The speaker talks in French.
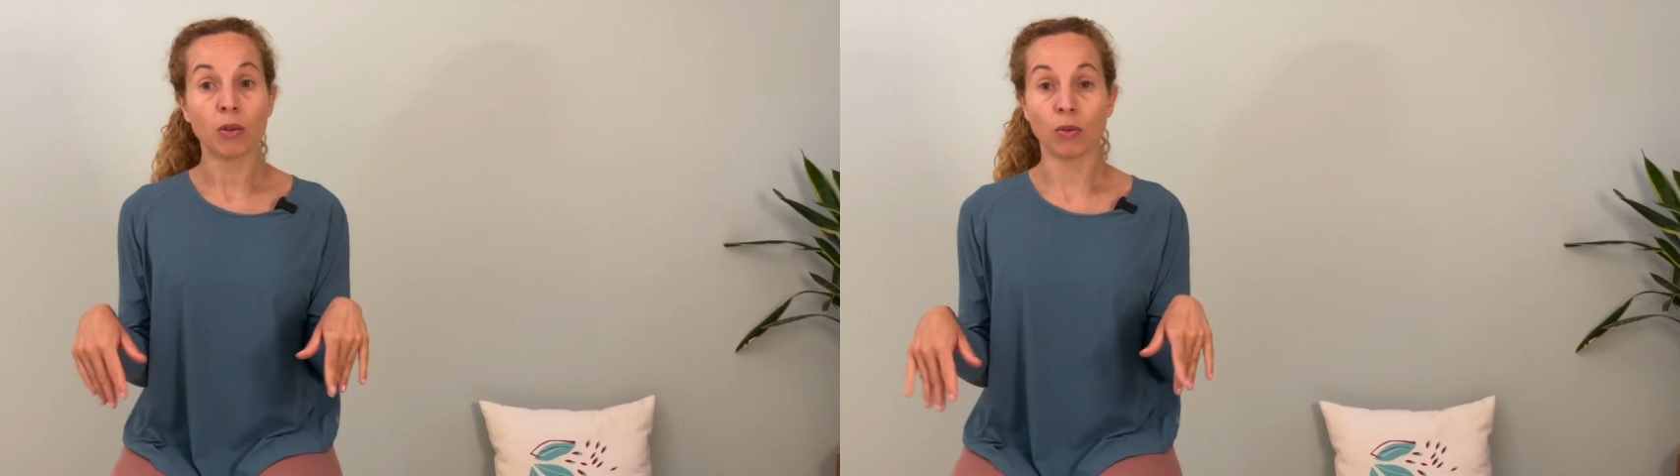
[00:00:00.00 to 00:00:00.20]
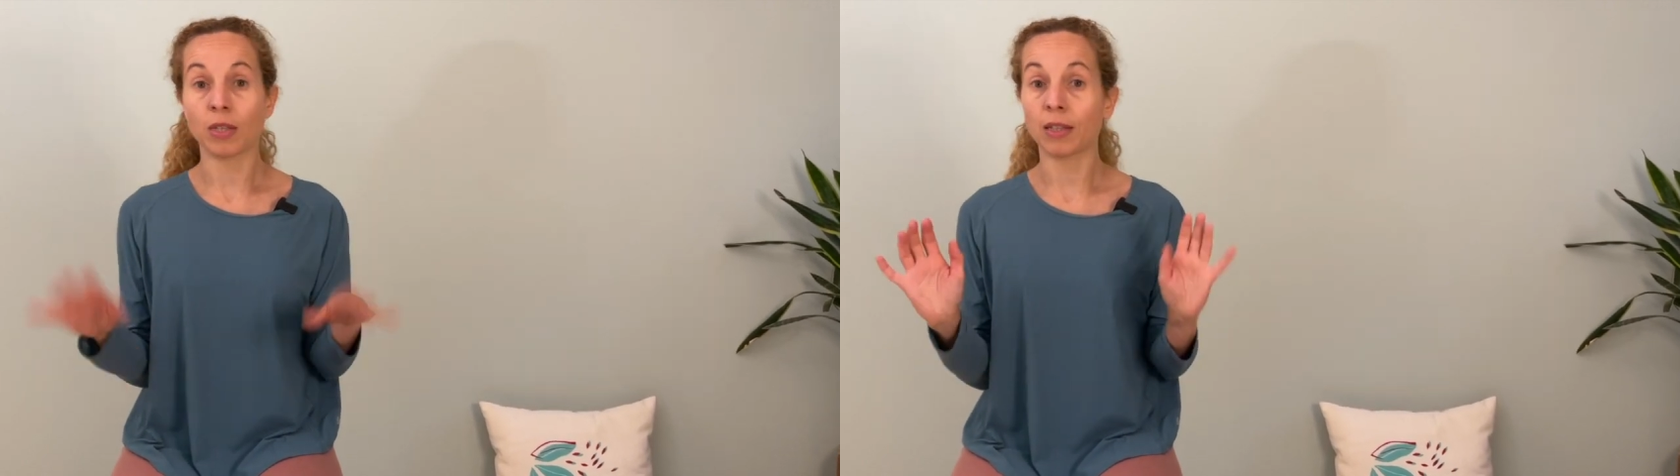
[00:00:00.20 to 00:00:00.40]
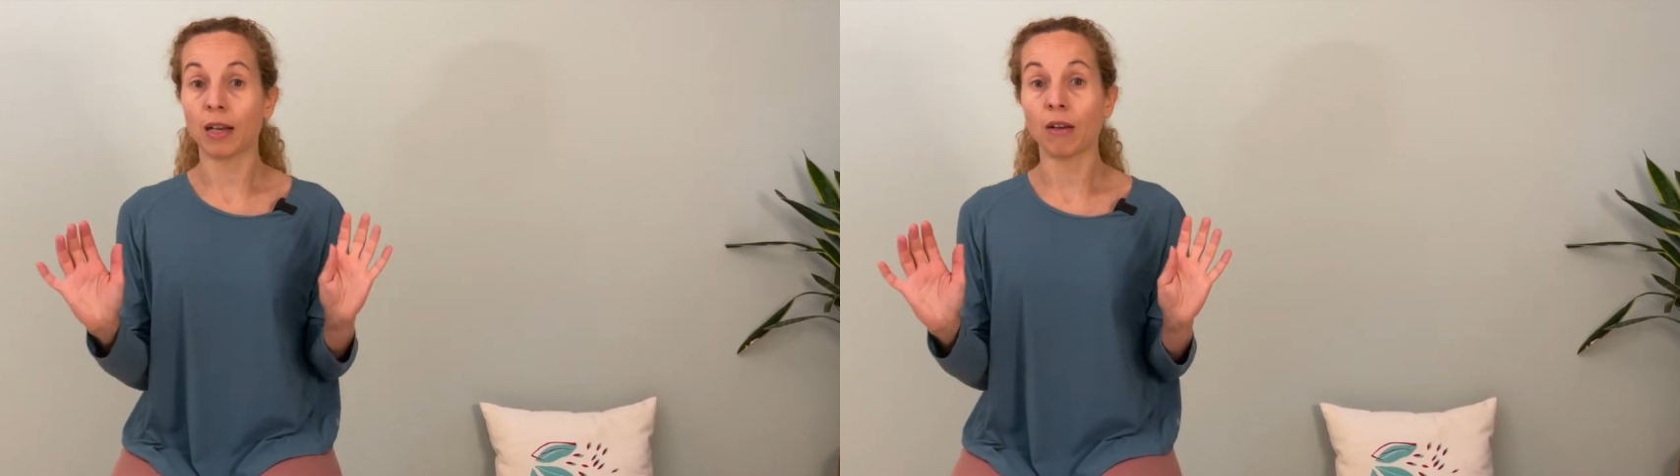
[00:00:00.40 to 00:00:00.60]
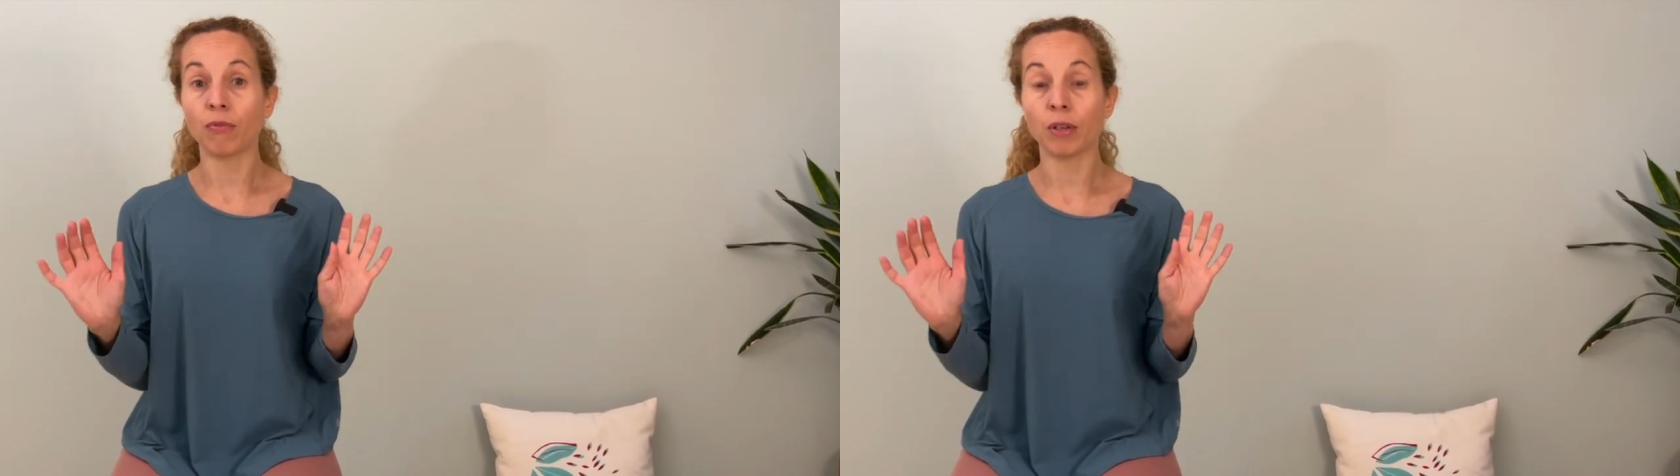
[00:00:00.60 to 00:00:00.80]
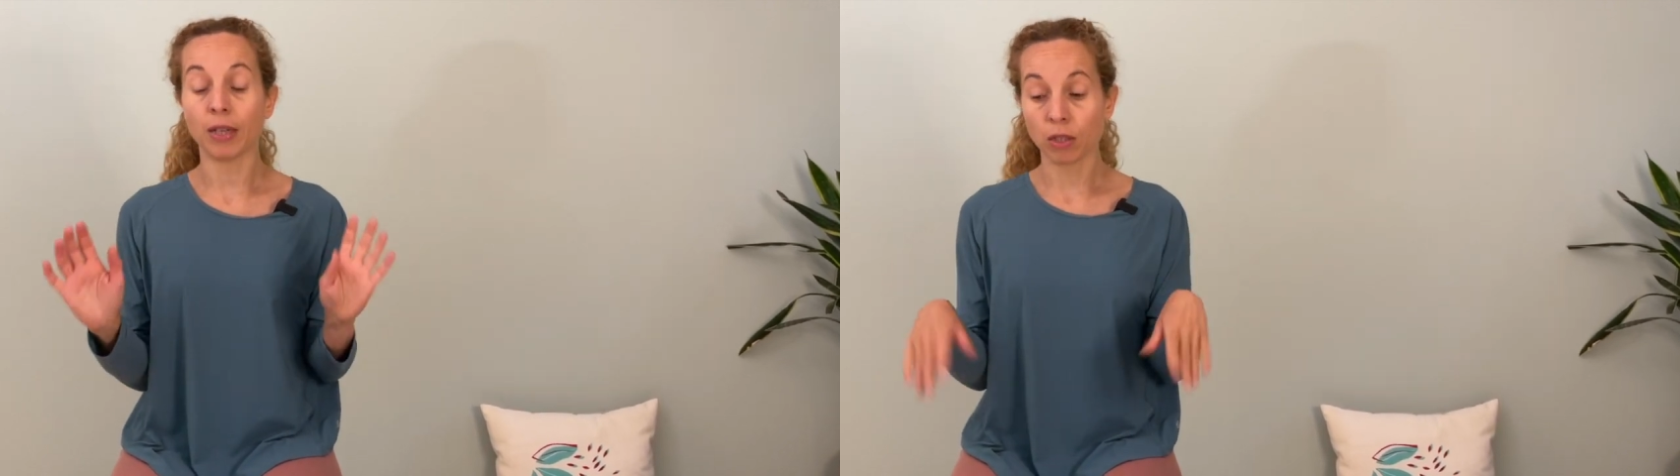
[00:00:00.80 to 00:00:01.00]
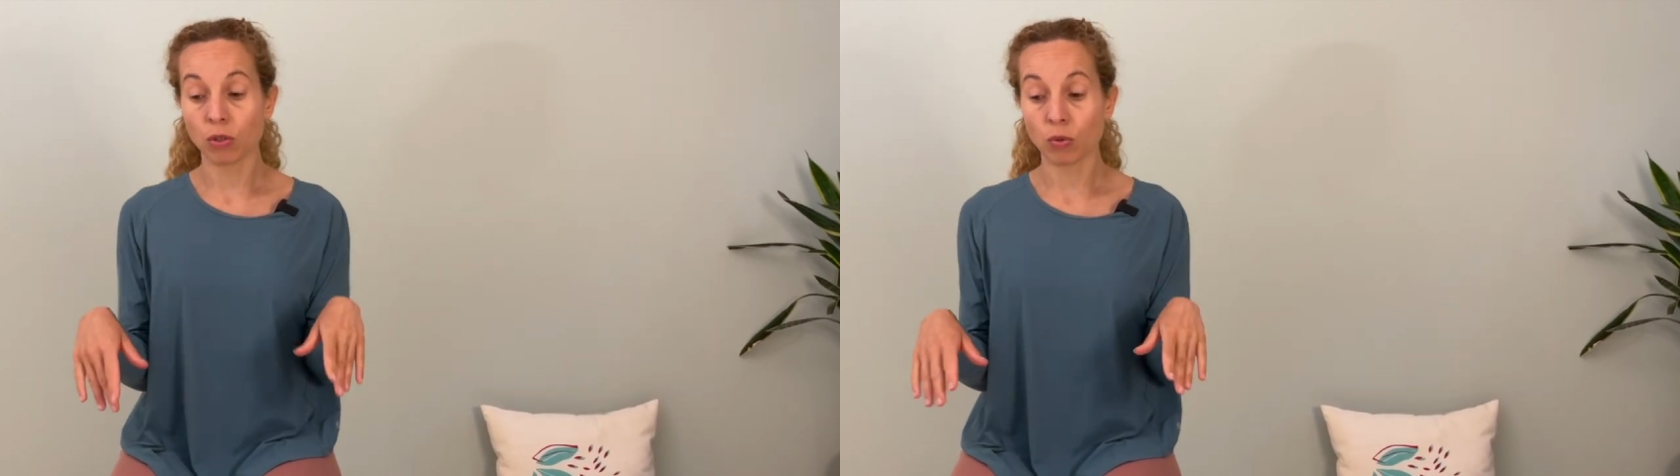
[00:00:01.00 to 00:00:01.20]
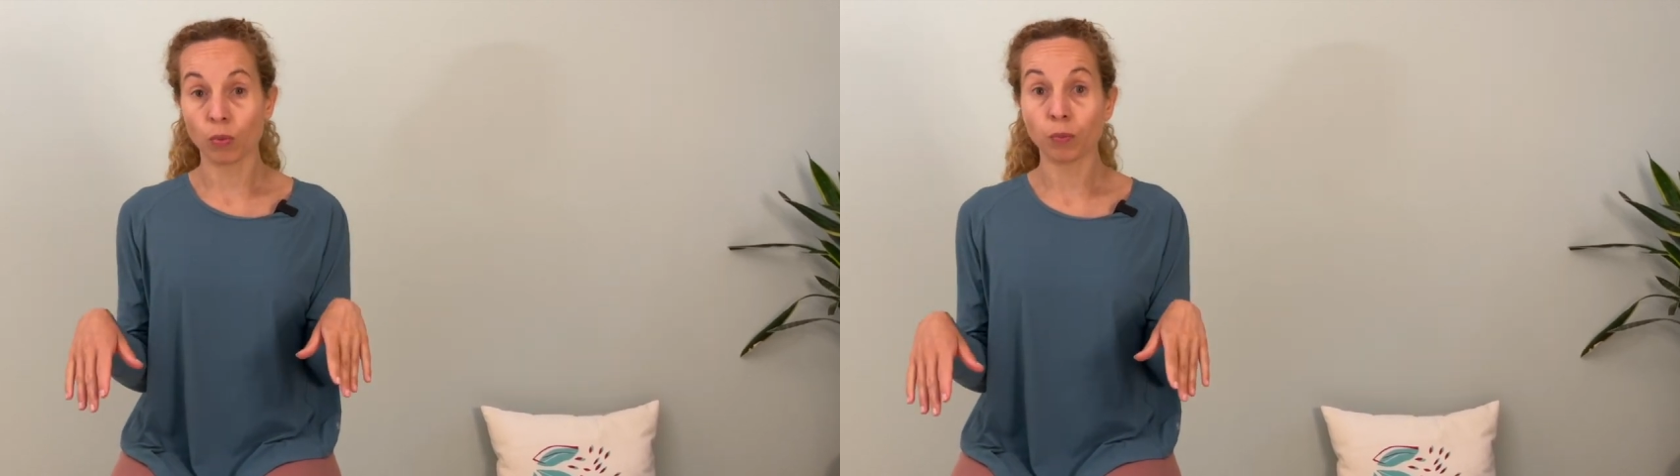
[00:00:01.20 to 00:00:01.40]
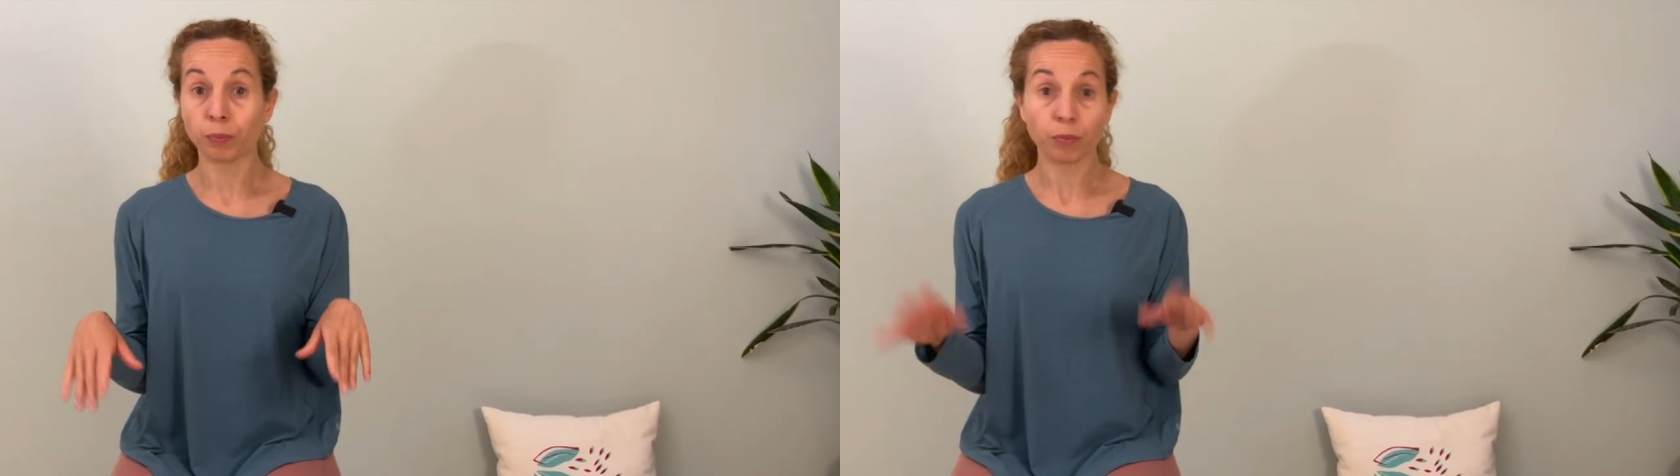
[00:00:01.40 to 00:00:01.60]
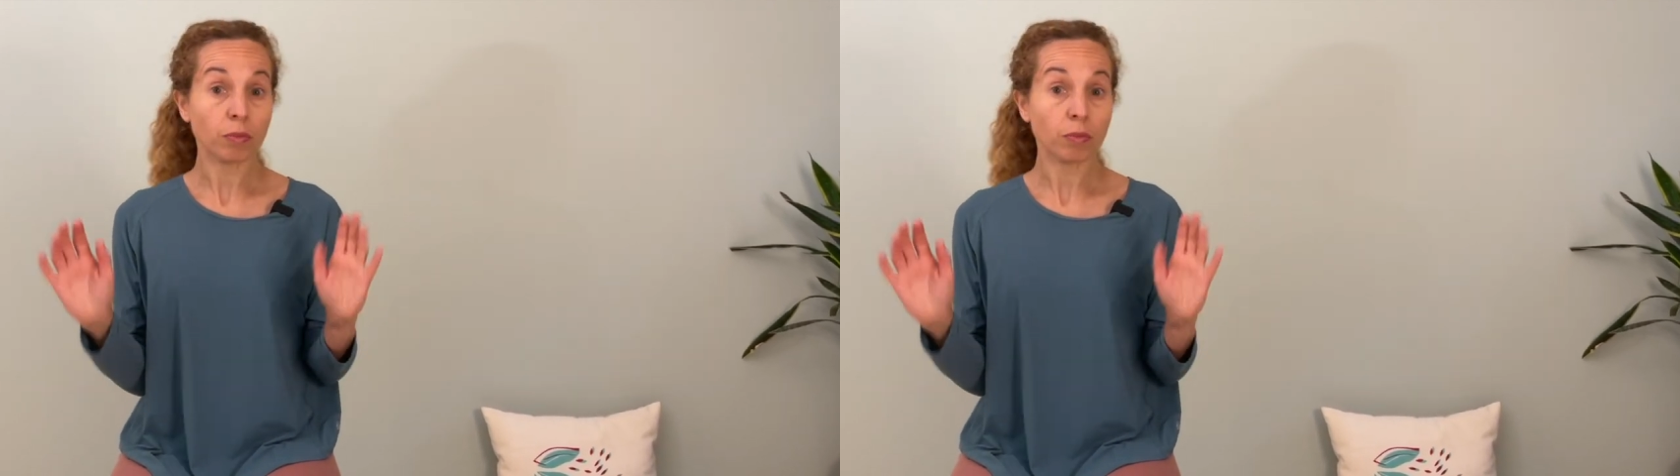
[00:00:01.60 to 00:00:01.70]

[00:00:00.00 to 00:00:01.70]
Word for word: Donc c'est à la fois une action